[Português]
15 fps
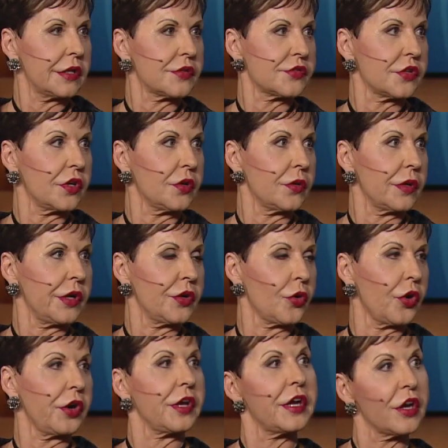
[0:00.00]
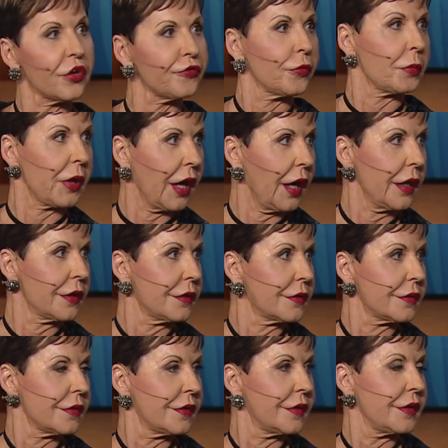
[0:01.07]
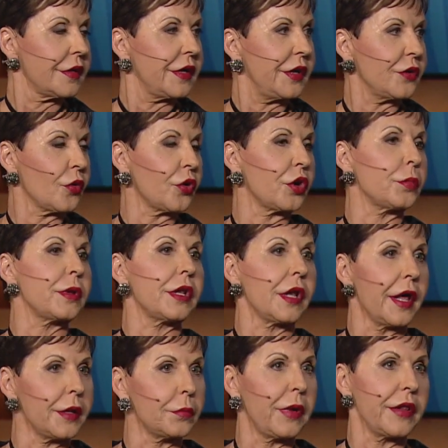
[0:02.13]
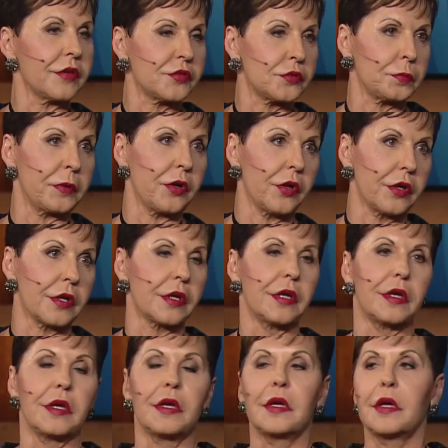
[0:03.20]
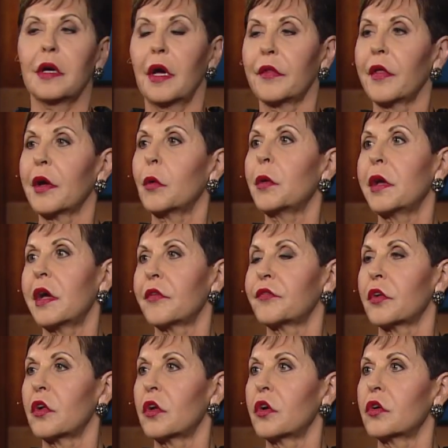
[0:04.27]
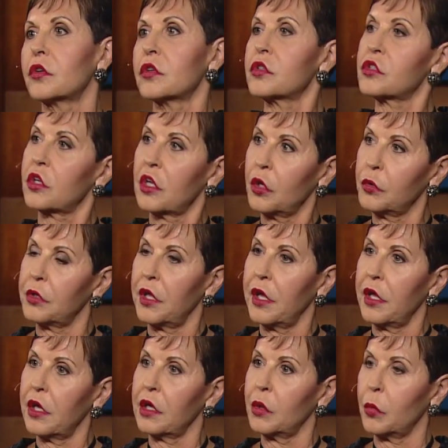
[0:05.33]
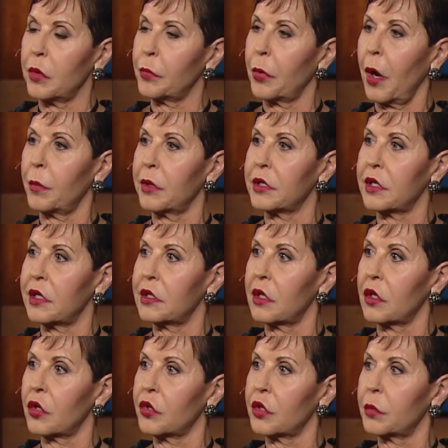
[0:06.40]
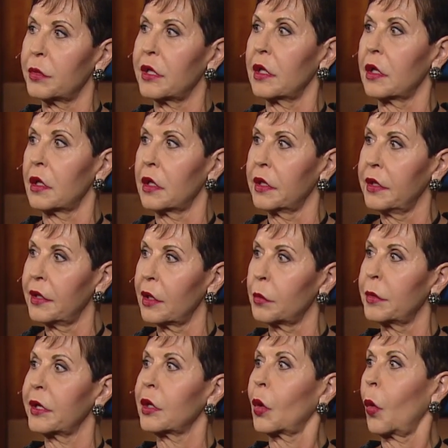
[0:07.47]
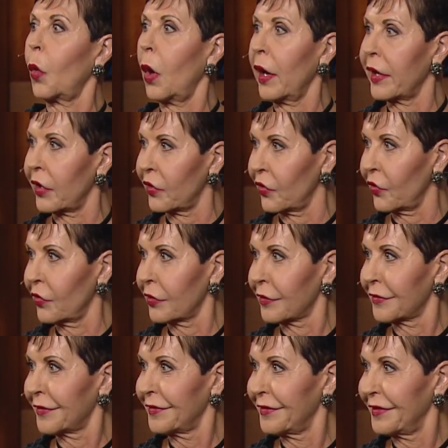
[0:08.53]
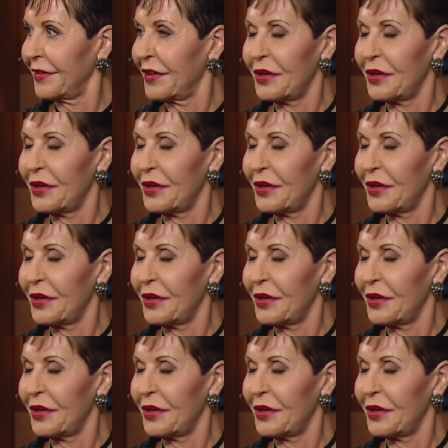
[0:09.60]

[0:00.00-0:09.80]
então, para ouvir de Deus, para sermos guiados pelo Espírito, eu acho que temos que aprender a desacelerar e certamente aprender a ser um pouco mais silenciosos